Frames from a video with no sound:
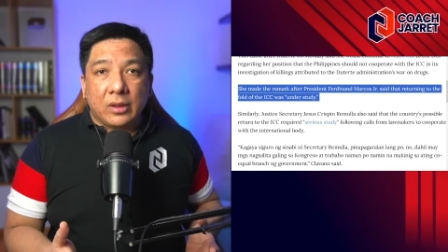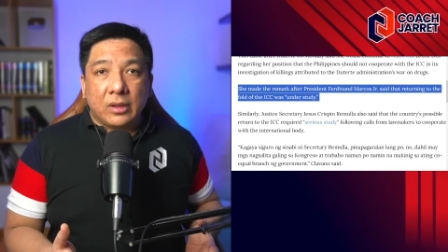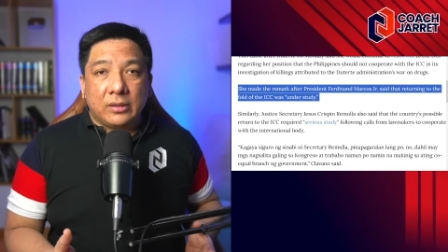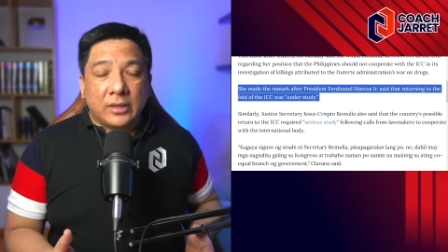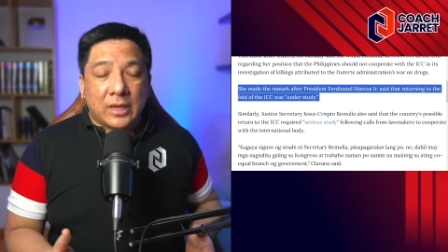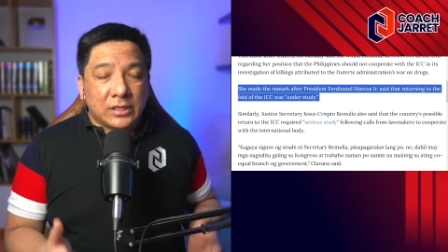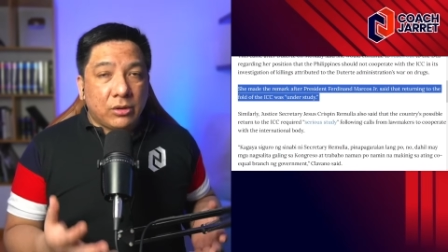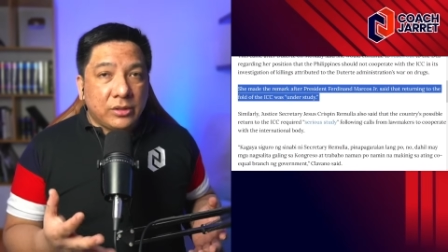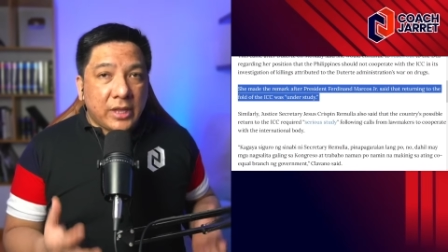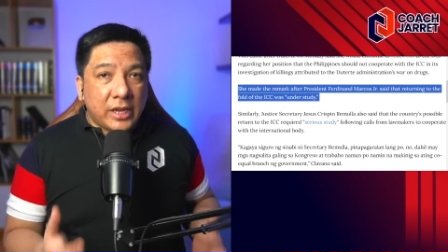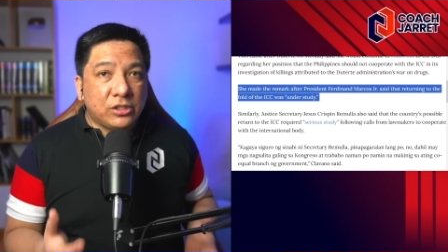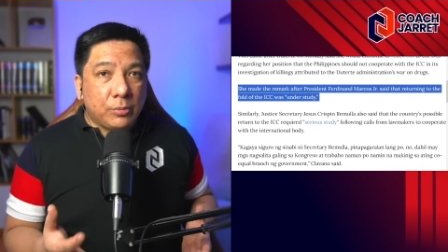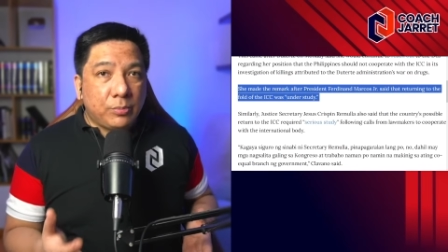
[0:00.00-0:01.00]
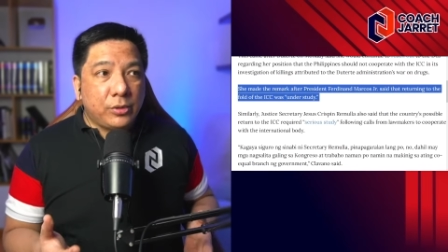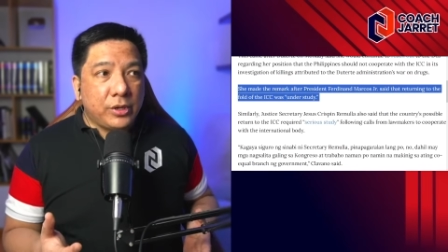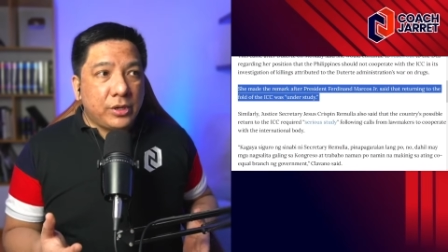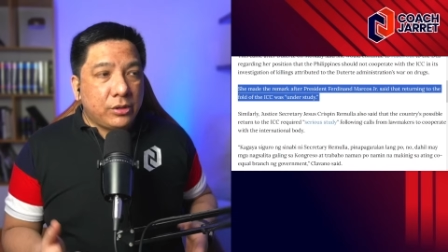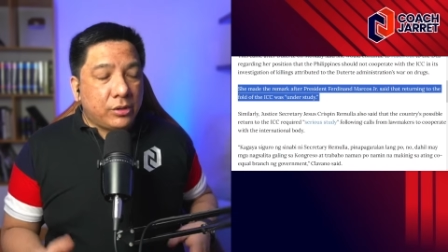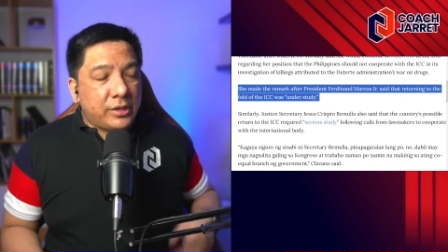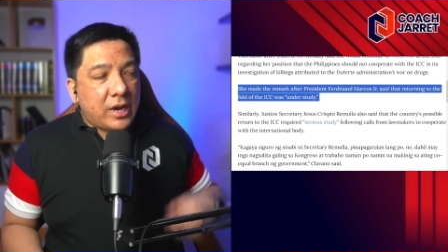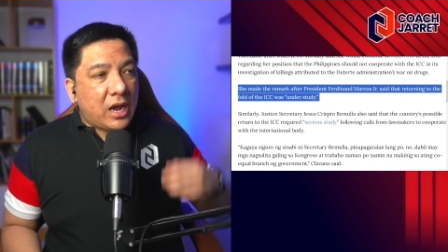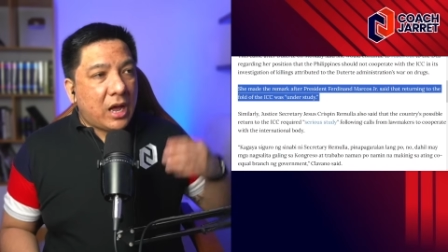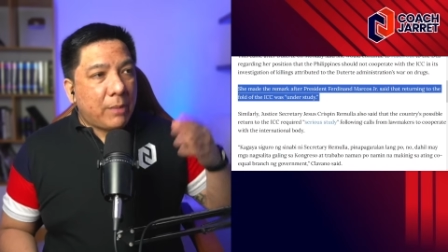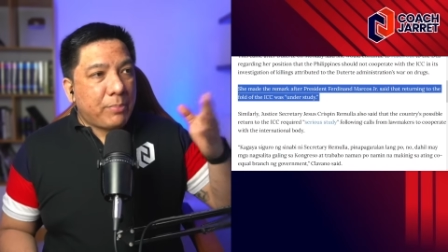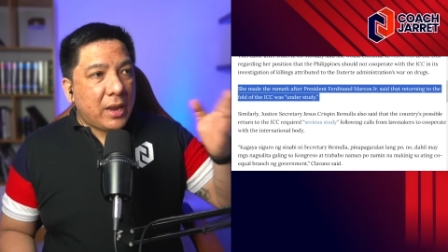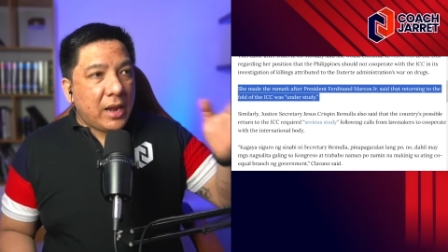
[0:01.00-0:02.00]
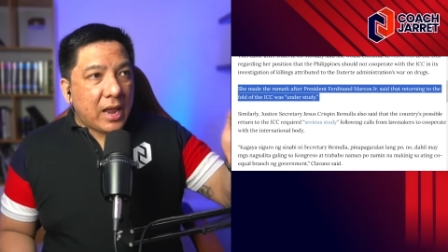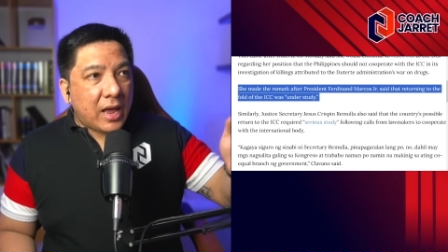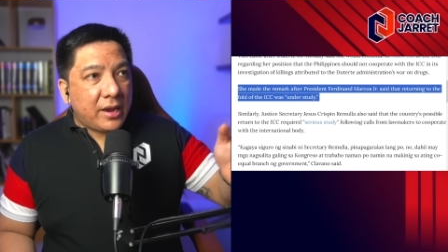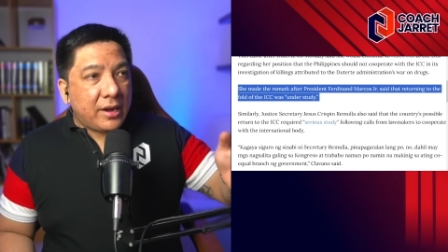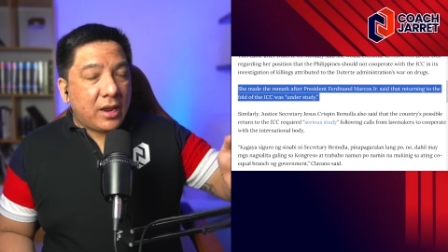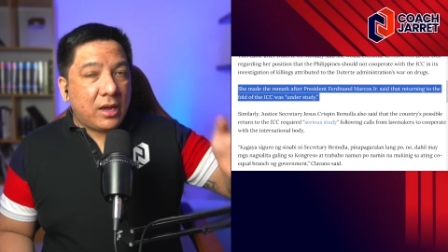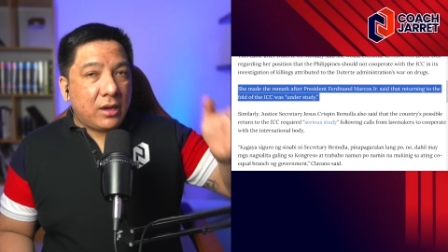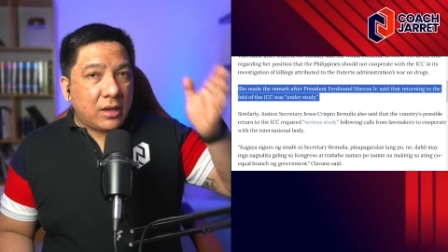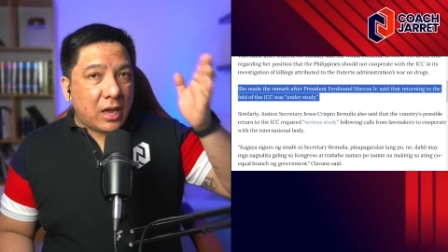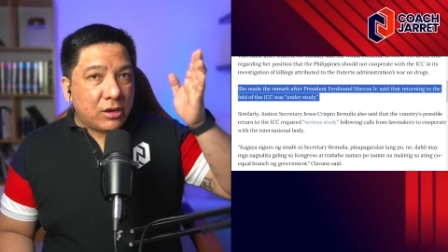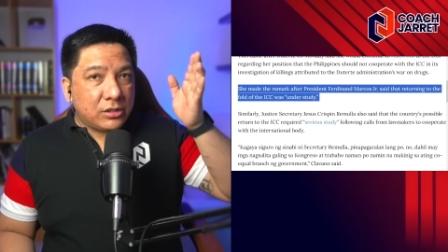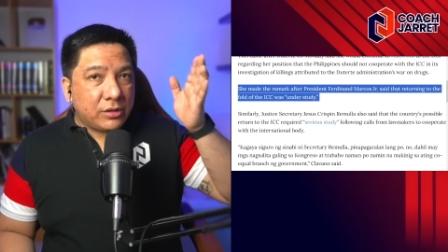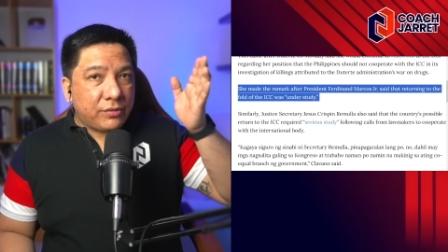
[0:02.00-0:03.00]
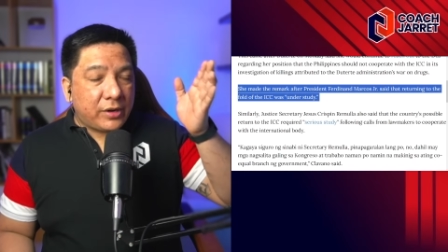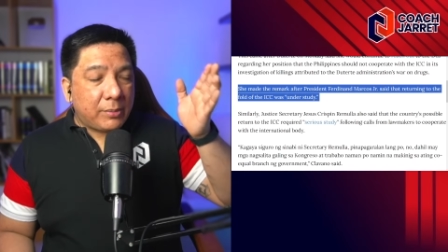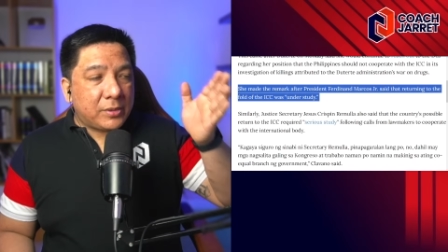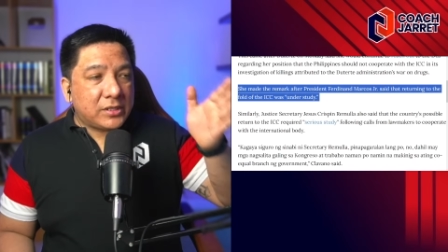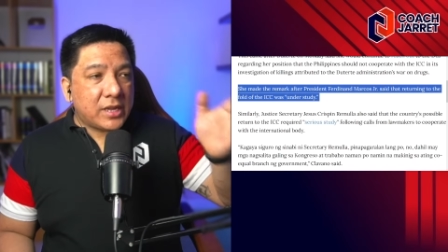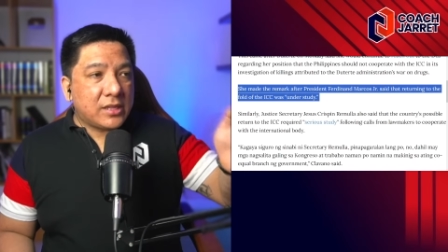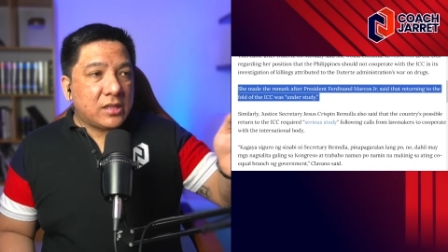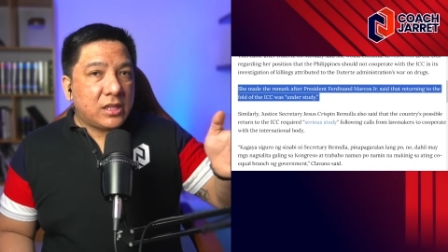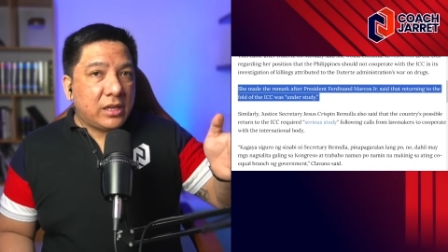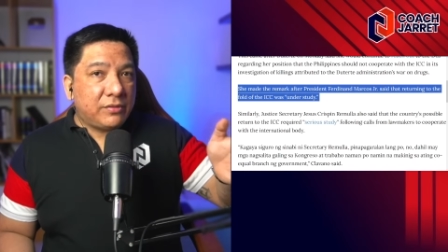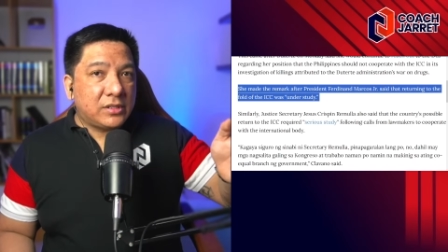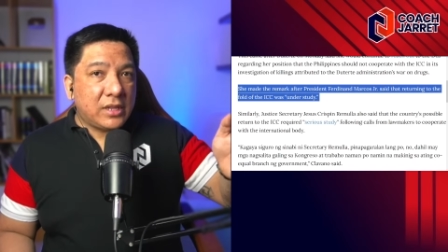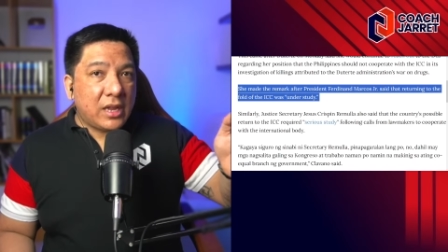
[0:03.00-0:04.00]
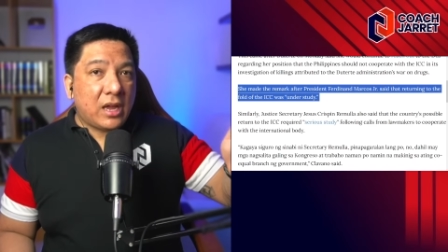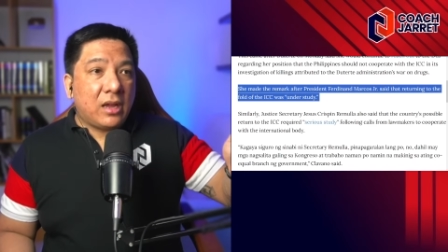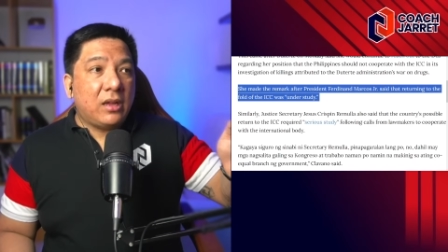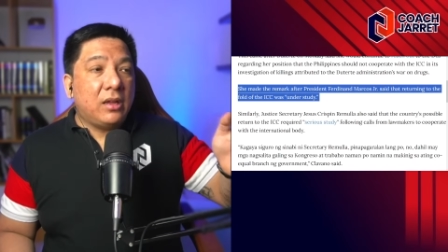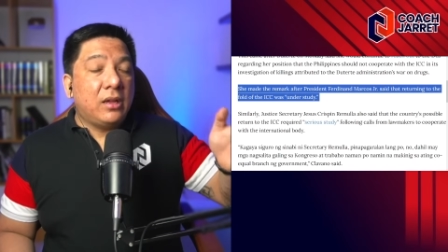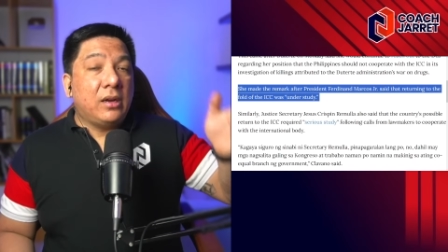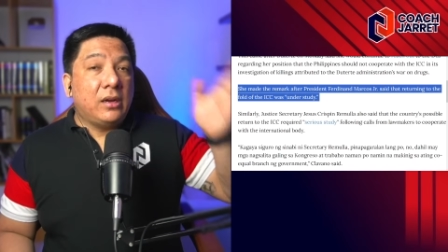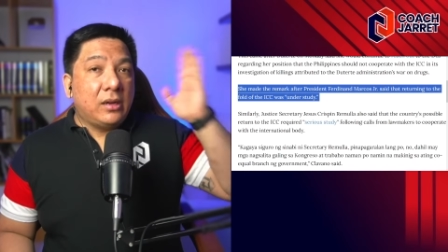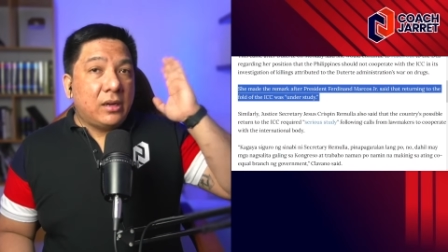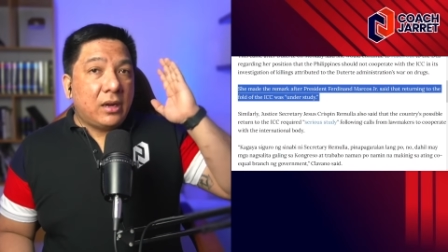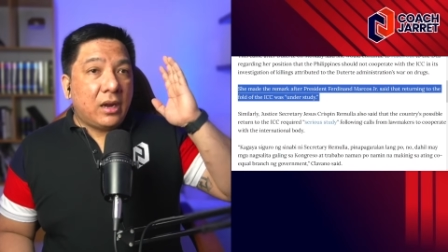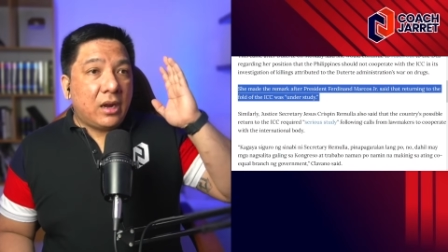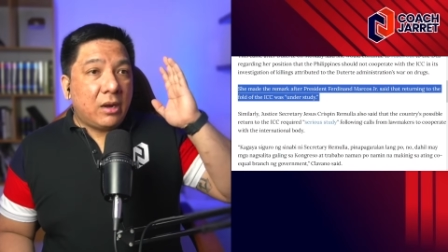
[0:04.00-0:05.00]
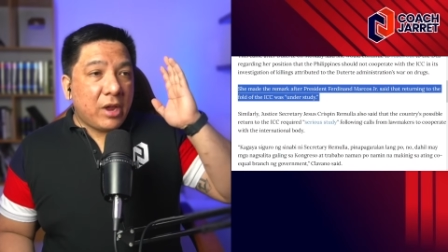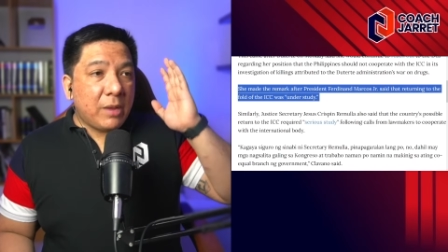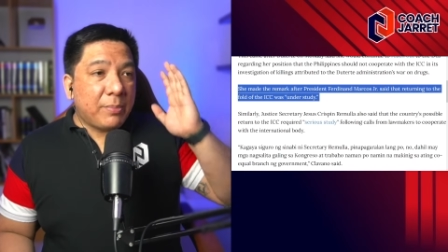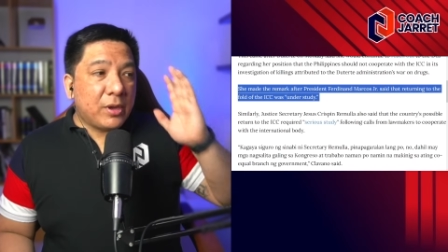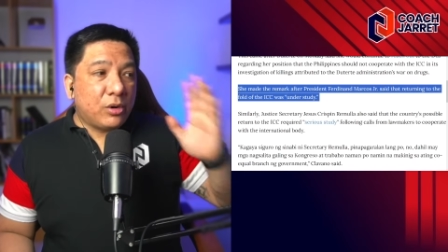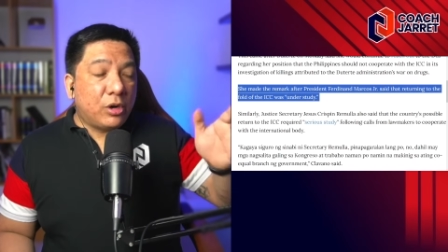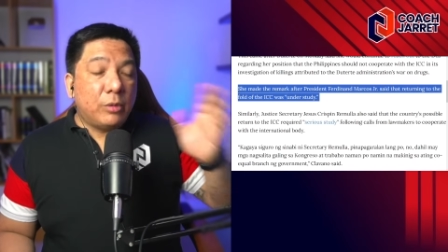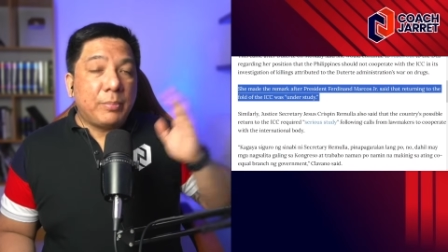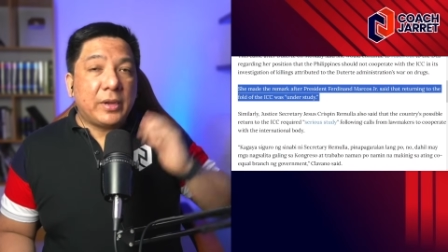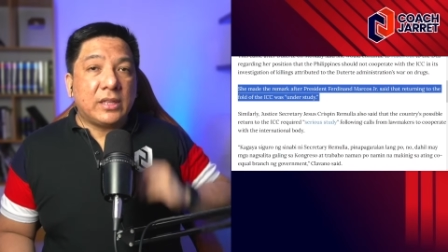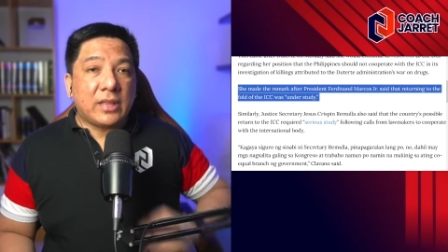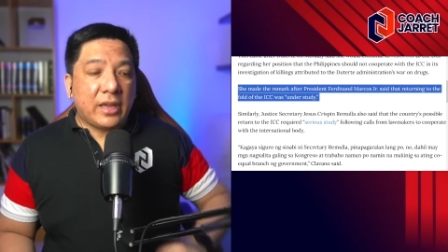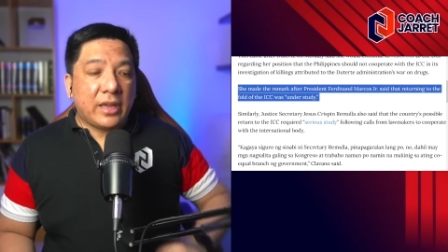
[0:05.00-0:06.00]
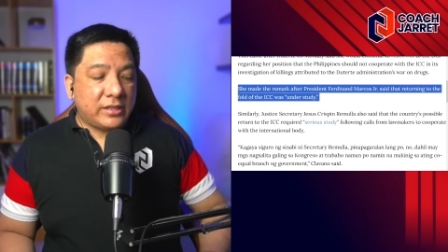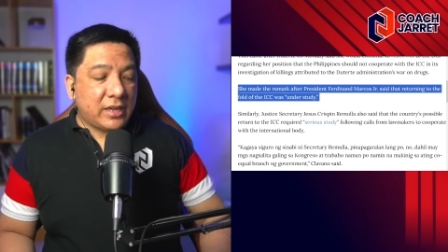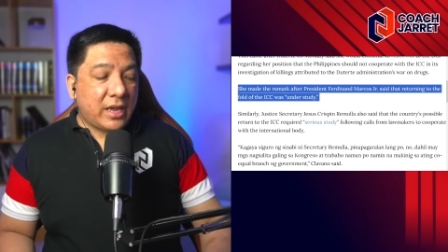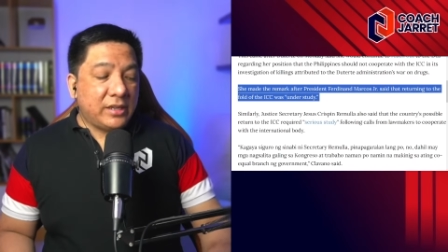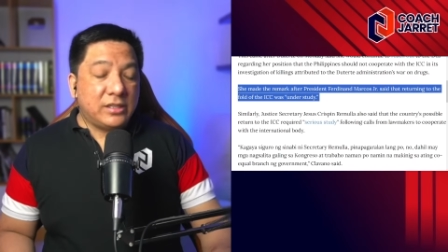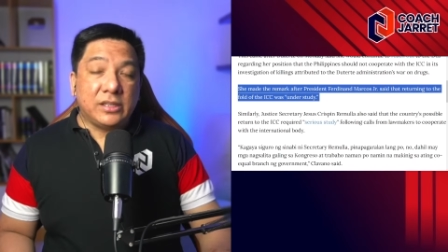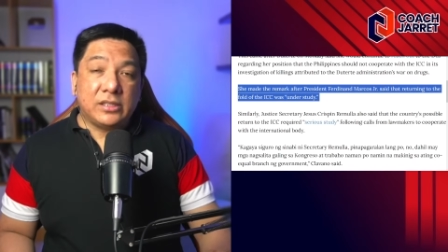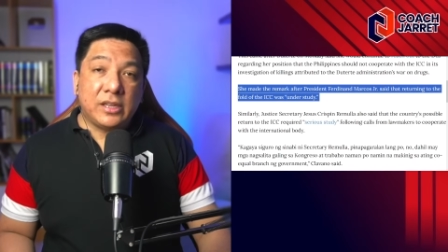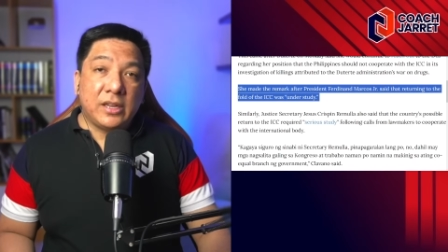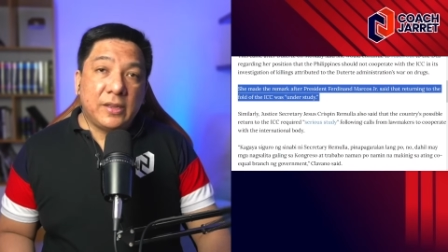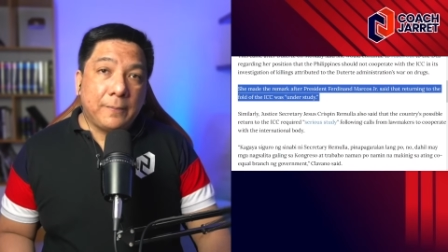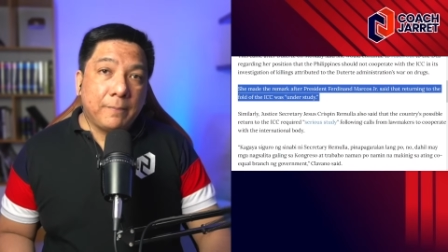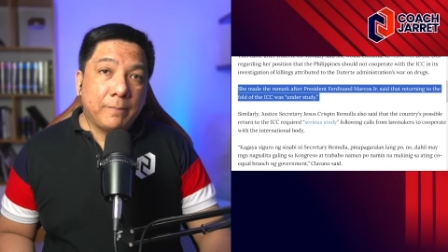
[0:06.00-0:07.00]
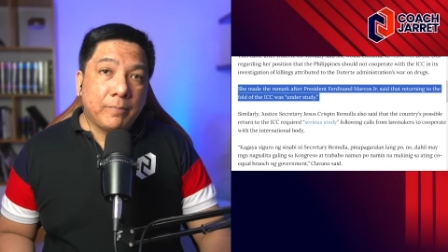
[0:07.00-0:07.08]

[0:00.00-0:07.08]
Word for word: nasa konteksto po ito ng apela ng House of Representatives na uh, maipag-cooperate tayo sa ICC.